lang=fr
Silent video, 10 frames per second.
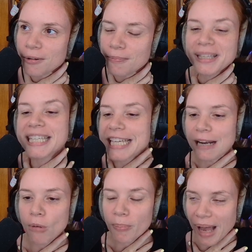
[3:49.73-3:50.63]

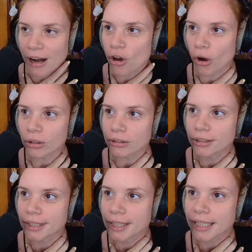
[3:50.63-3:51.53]
médicalement parlant,
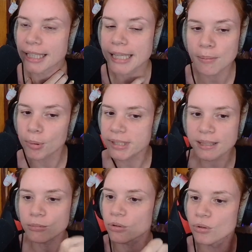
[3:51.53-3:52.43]
il est
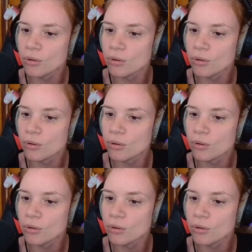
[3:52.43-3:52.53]
possible